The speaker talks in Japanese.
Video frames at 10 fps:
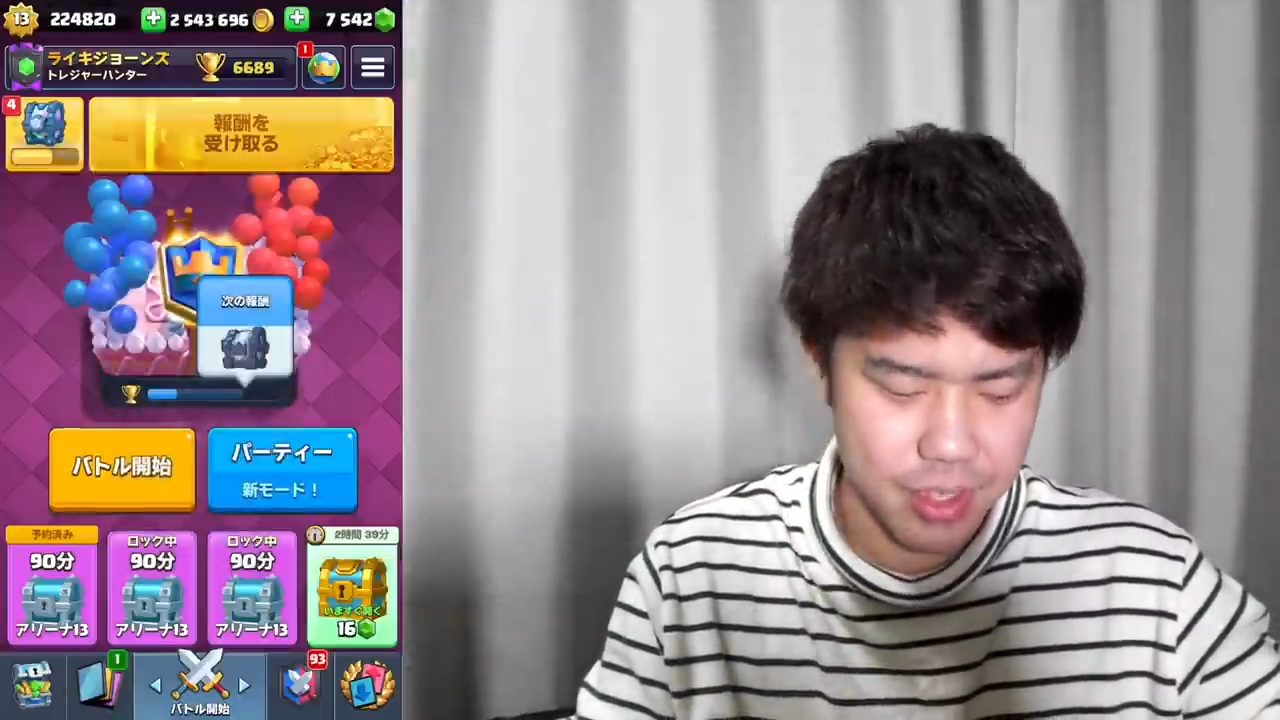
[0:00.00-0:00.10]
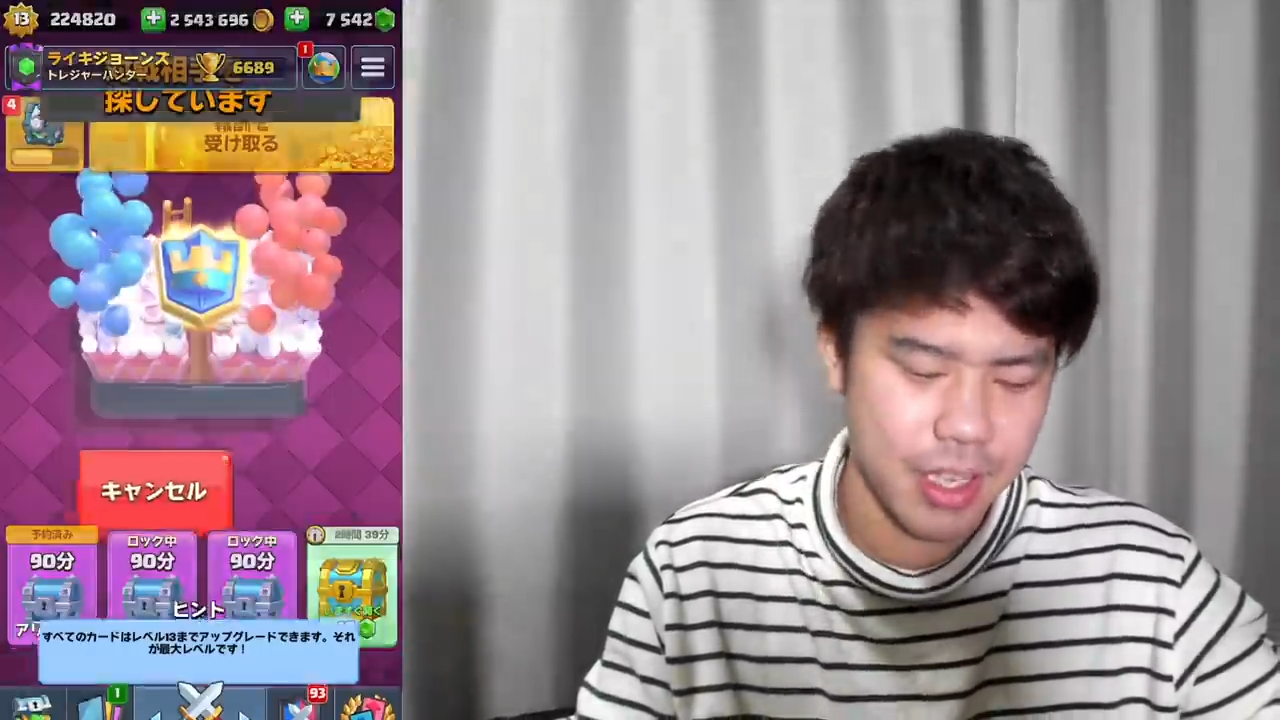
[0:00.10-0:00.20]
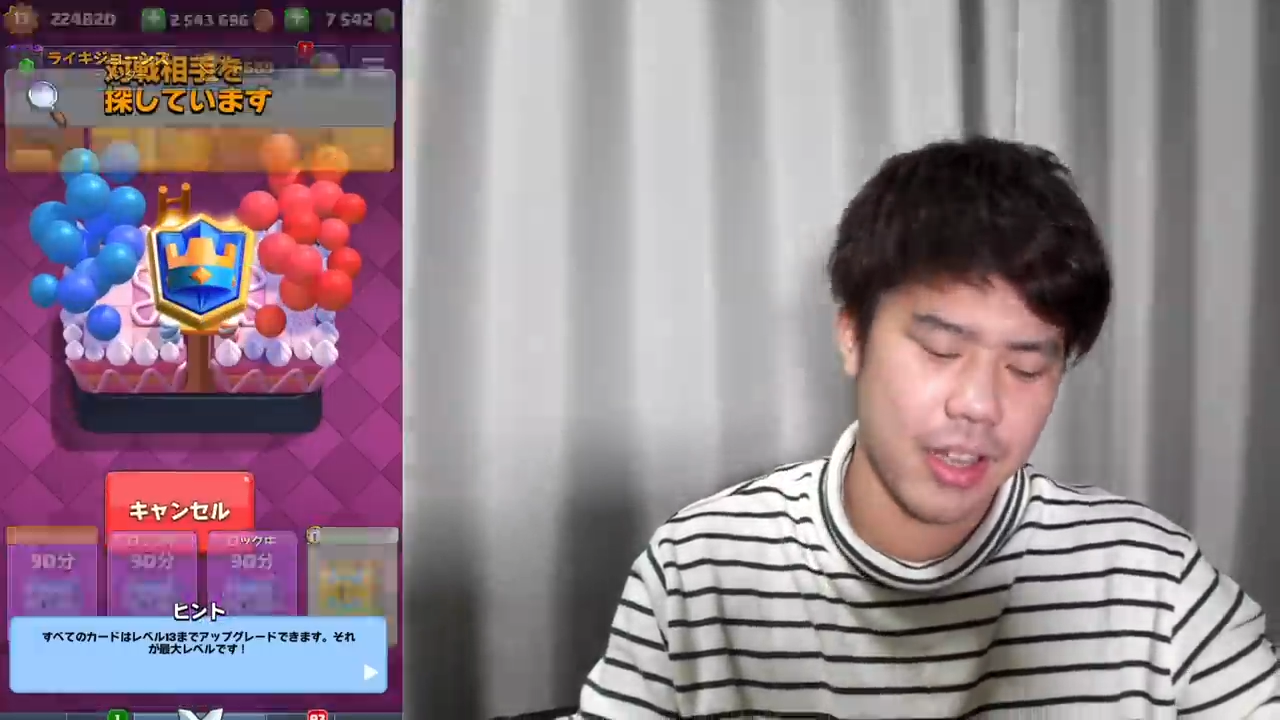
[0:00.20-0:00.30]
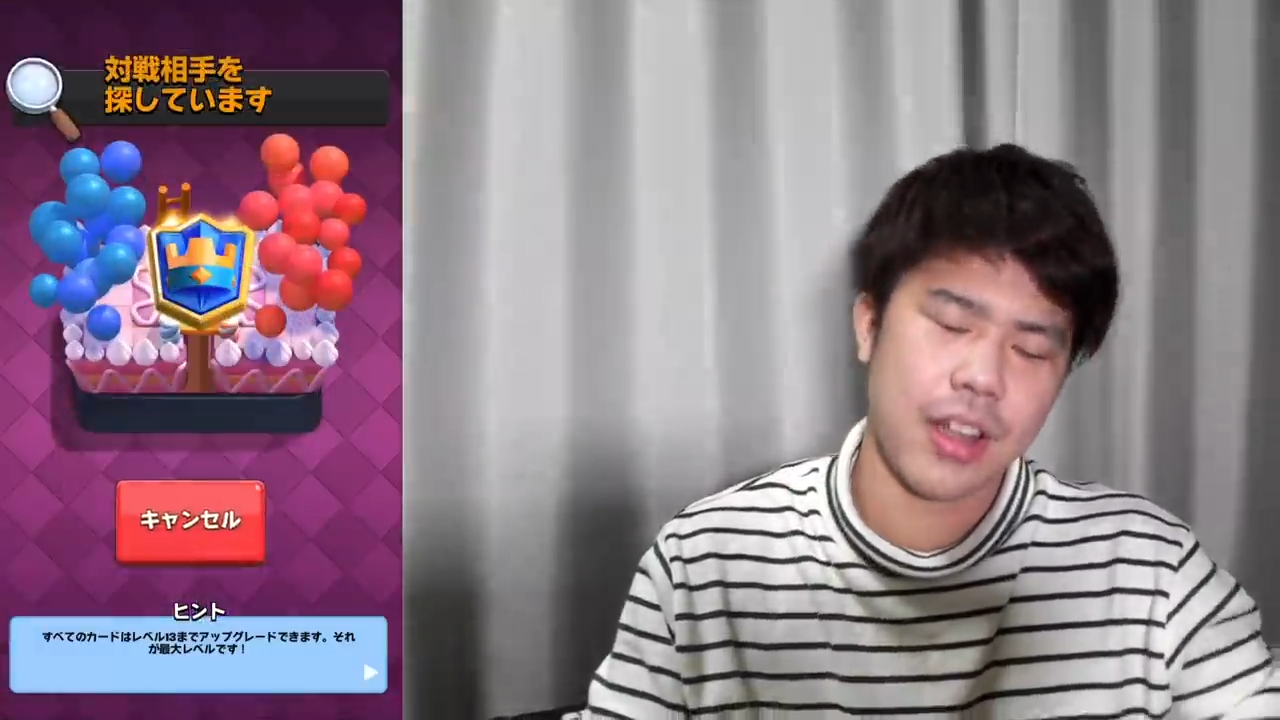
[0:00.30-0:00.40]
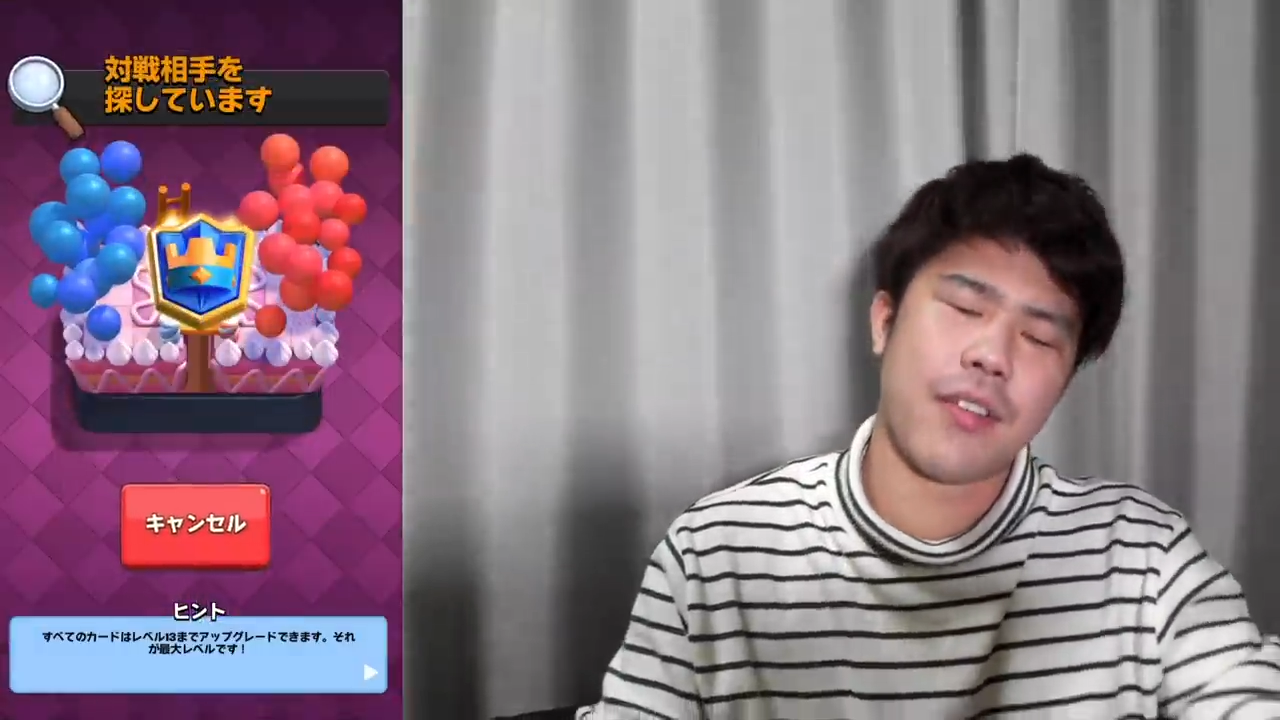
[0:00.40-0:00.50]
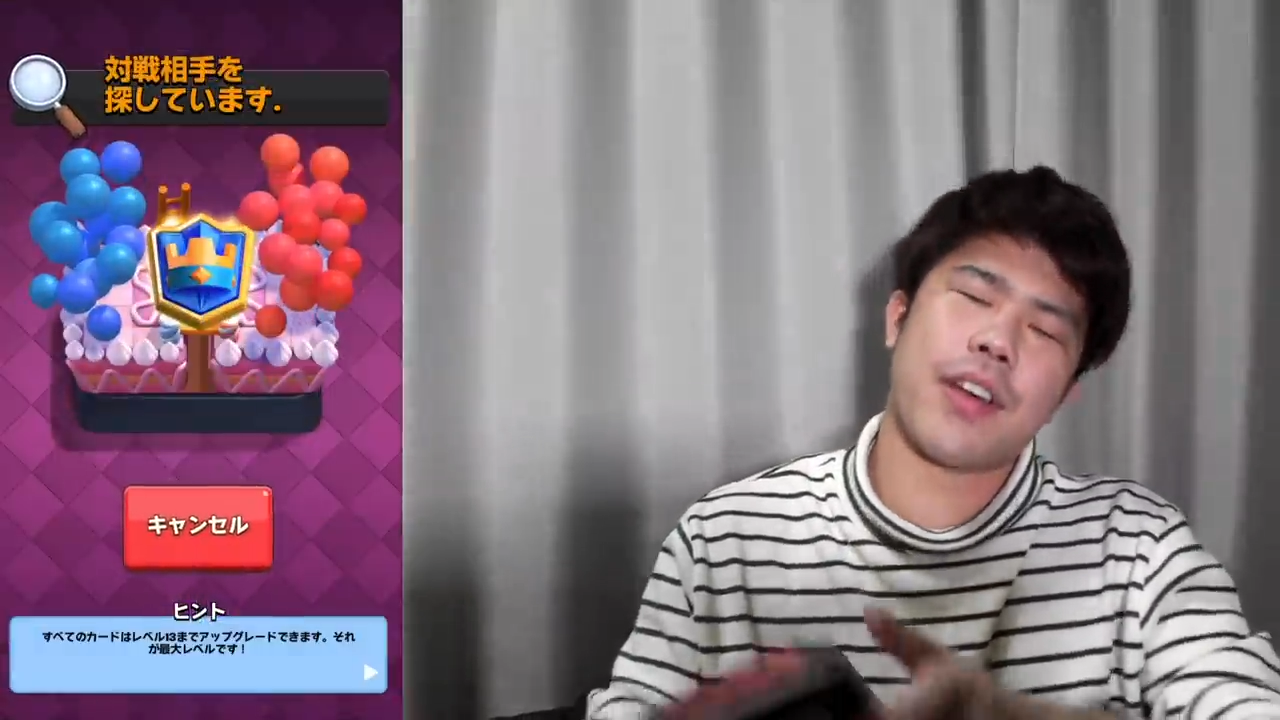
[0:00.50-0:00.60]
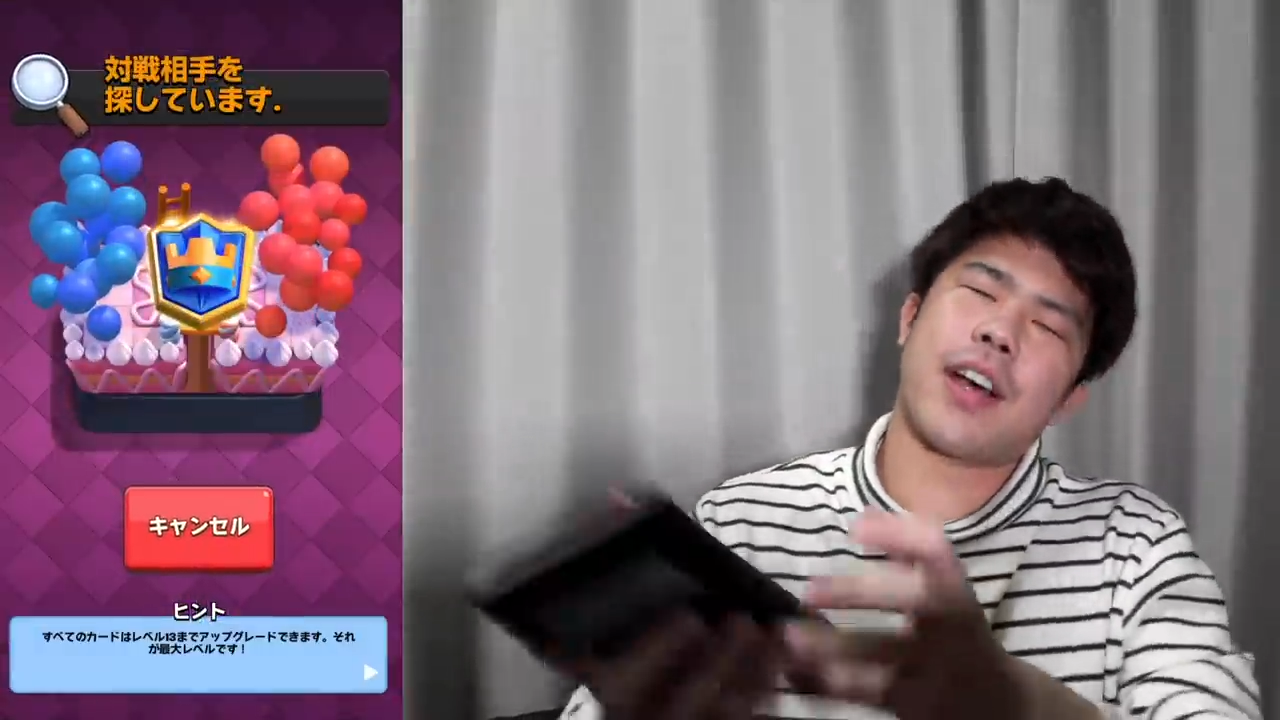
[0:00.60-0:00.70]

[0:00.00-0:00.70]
うやなめ